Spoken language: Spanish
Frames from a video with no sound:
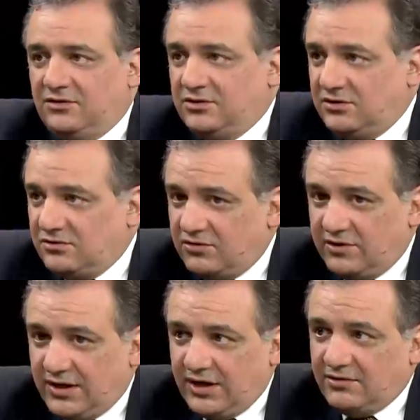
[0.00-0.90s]
donde nos
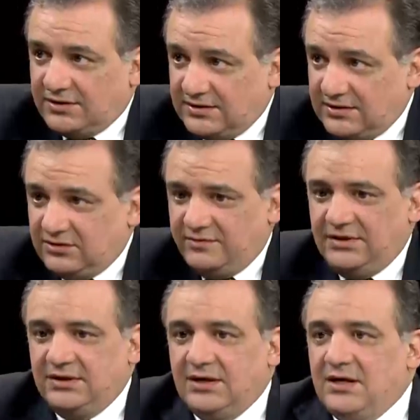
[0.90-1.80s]
lo dejaron a 600
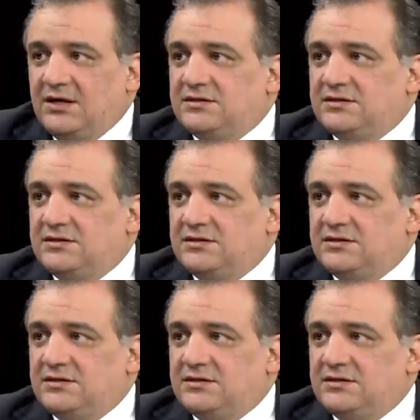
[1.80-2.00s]
mil,